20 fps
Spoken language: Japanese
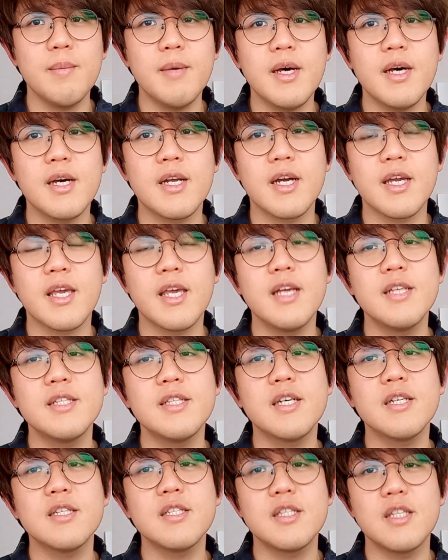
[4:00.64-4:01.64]
イバーから検
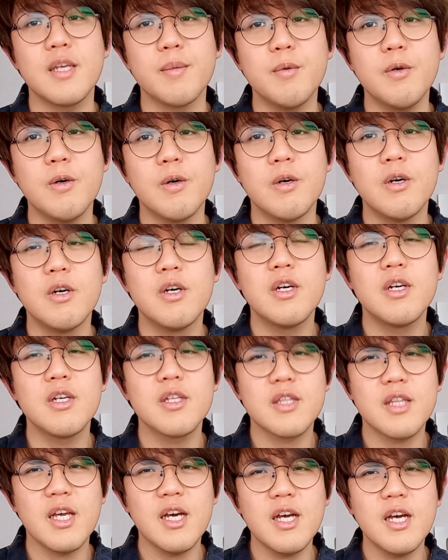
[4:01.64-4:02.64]
索しても、
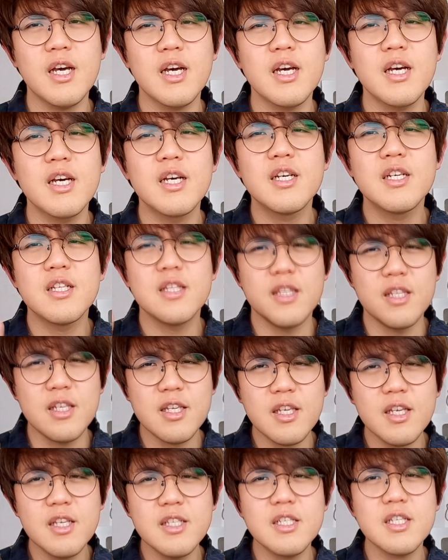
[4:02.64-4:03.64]
たかが2
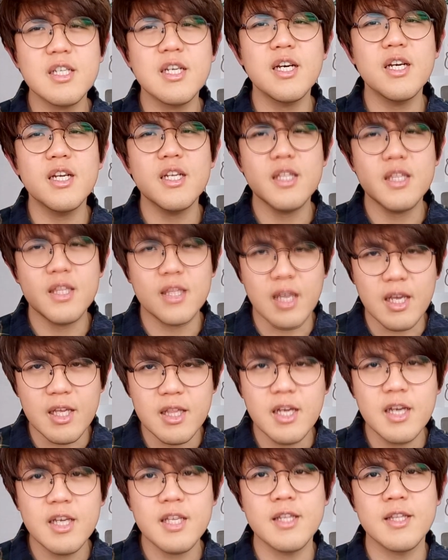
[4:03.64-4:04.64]
件しか出
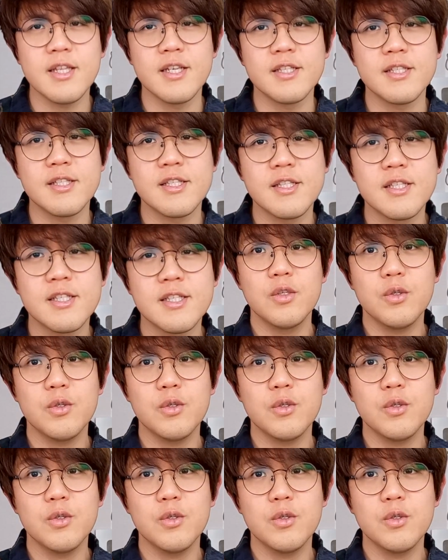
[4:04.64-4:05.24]
ないんです。